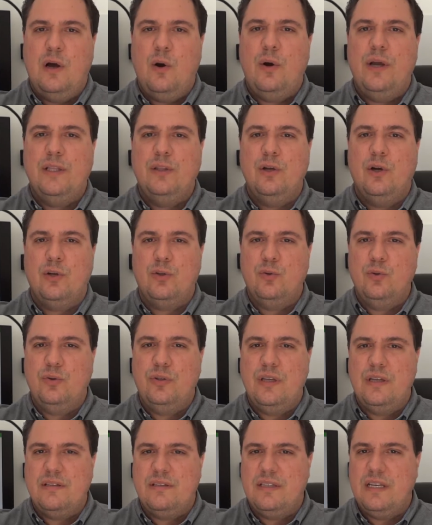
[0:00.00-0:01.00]
ao redor do
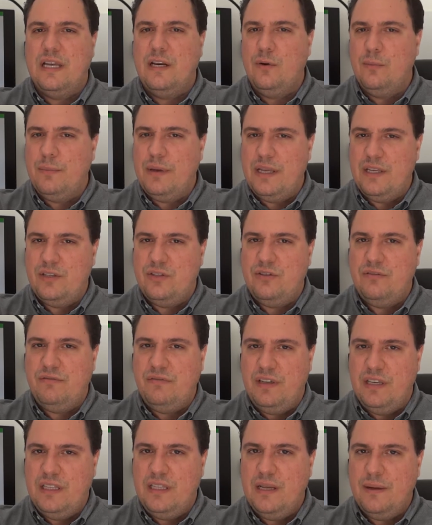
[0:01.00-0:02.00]
terceiro mês de
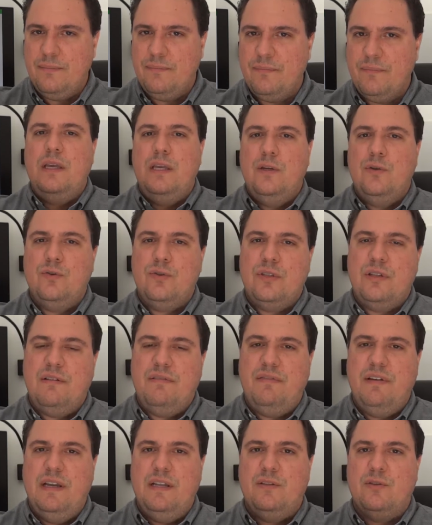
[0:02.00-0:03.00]
vida e os
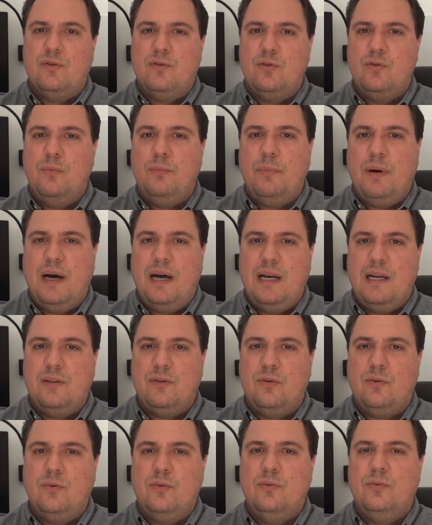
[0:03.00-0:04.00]
defeitos do
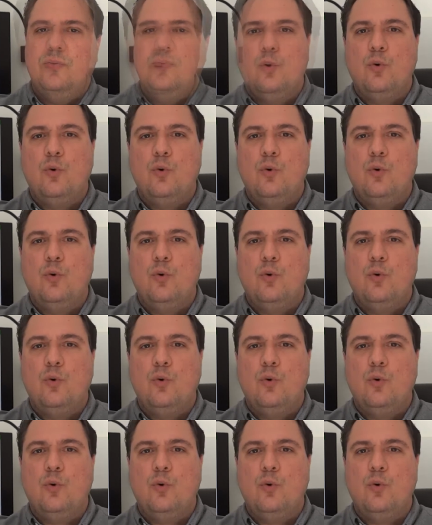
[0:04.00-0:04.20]
palato